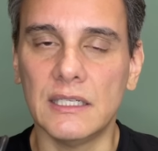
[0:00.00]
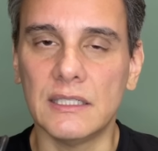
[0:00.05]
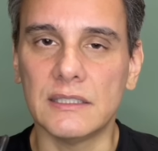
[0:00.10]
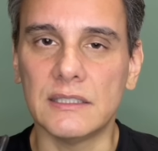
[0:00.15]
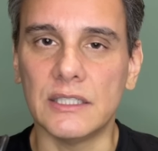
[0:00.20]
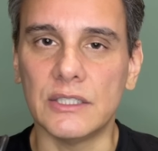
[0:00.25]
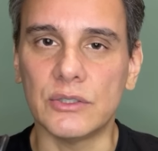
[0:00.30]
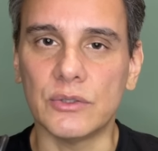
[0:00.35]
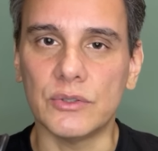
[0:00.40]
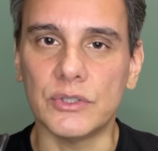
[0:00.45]

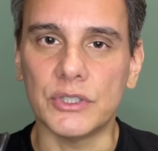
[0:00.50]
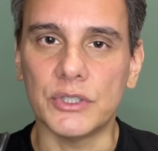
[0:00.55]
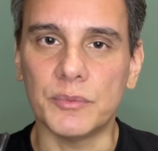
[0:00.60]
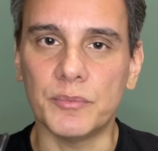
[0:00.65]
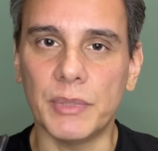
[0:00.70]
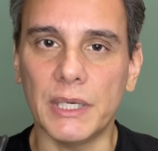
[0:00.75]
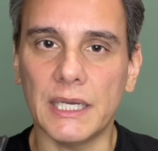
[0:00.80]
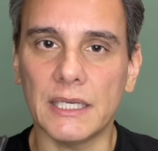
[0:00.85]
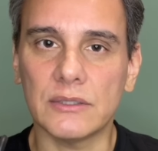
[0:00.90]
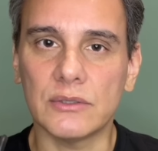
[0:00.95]
Sejam
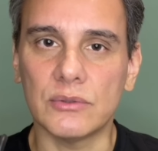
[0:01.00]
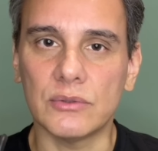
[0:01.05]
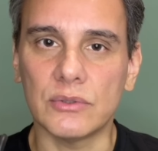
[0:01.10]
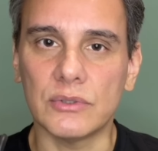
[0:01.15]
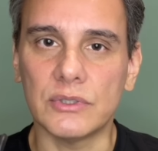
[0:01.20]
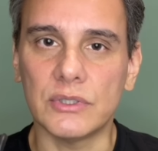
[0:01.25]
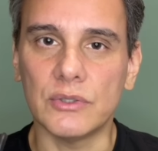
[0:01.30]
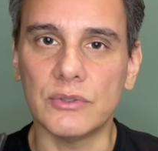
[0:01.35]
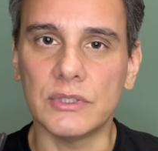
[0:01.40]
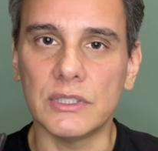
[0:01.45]
dispersos
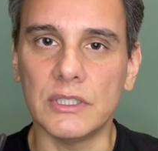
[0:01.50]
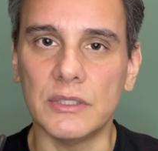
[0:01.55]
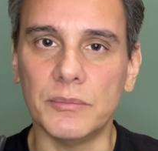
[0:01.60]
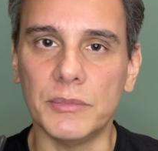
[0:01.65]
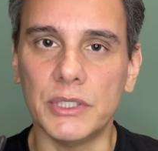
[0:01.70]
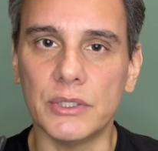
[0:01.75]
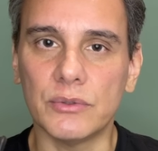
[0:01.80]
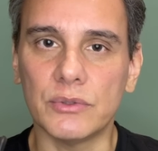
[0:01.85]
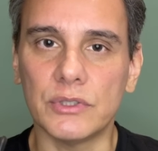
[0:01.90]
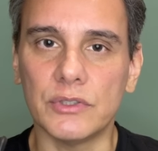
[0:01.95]
os seus
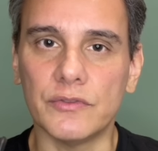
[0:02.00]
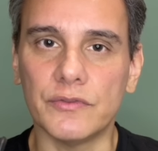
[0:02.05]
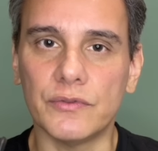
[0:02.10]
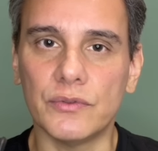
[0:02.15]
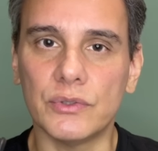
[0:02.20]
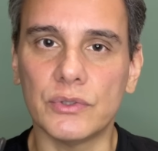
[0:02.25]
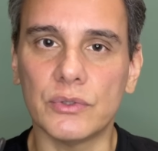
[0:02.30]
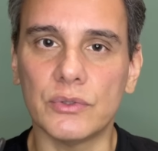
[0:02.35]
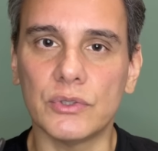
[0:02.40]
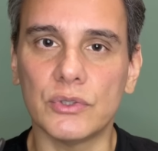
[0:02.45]
inimigos e
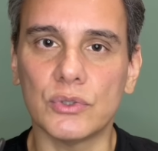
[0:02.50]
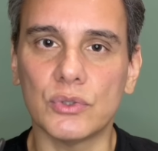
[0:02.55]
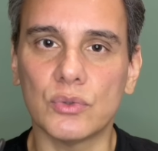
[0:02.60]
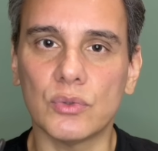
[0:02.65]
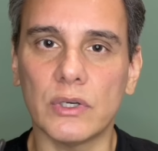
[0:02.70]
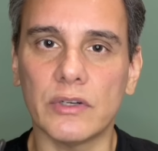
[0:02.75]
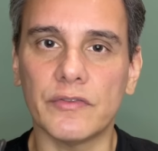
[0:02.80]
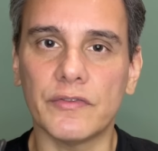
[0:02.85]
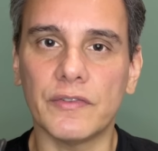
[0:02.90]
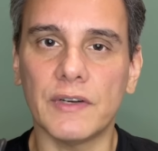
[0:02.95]
fujam de
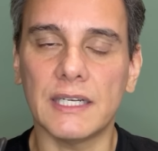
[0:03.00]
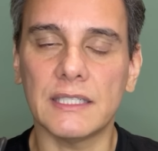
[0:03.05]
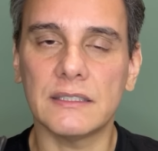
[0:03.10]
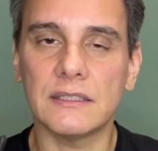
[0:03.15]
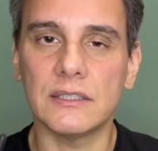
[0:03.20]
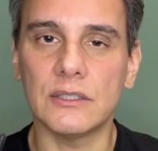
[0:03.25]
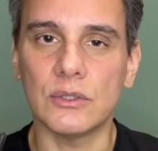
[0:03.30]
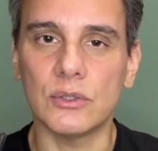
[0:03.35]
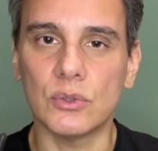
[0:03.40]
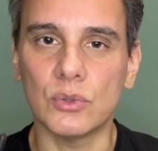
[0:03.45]
sua
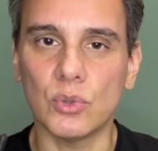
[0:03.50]
face